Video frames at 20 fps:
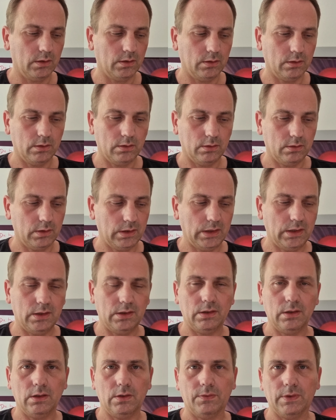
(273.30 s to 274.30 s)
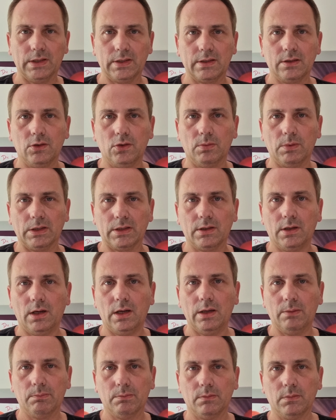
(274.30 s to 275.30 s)
äh, ich, ich werde es nicht
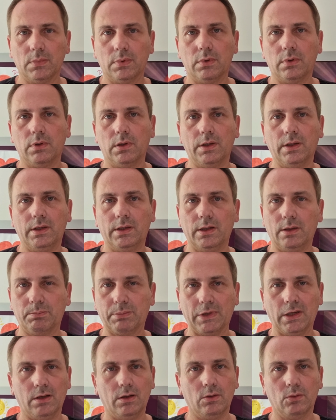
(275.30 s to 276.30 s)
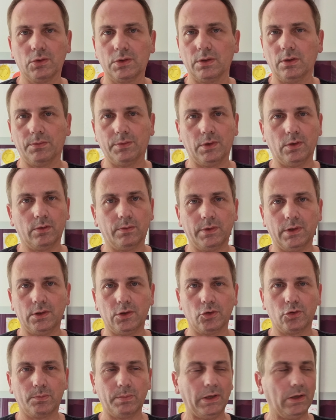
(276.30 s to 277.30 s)
übertreiben. Ich habe keine Lust auf
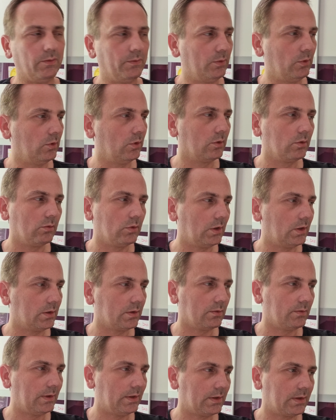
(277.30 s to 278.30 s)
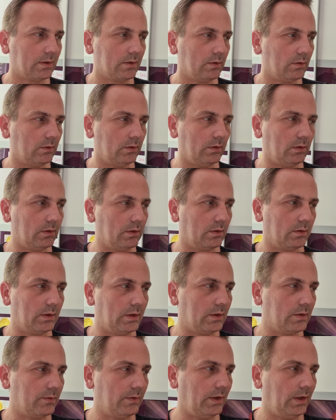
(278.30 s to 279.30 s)
irgendwelche Spätfolgen oder sowas und
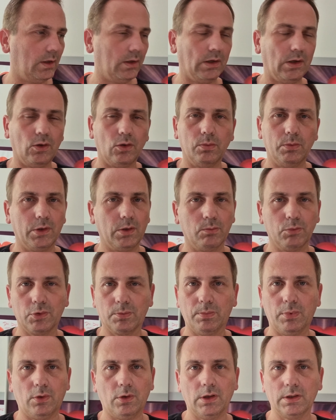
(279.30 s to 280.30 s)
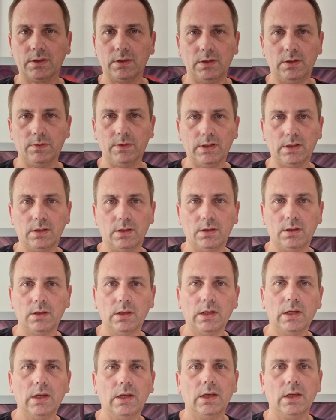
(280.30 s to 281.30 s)
deswegen auch mit dem Sport, ich werde da
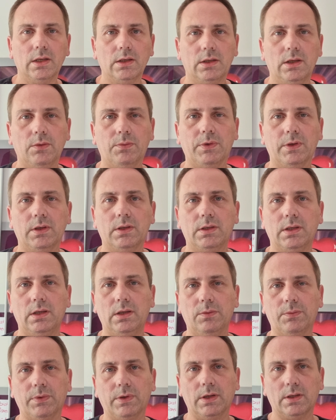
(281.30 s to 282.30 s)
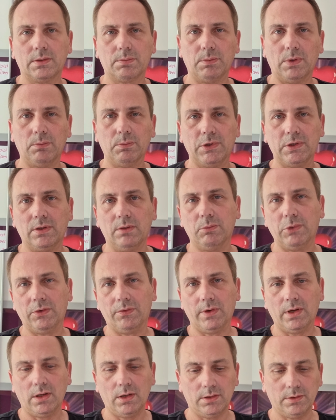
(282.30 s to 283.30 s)
definitiv erstmal ein bisschen
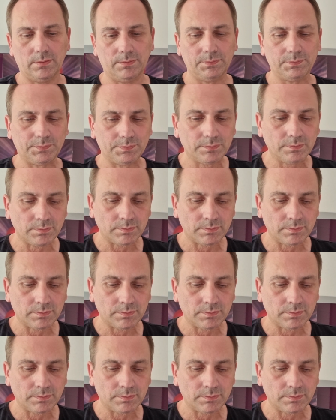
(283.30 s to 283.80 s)
mit warten,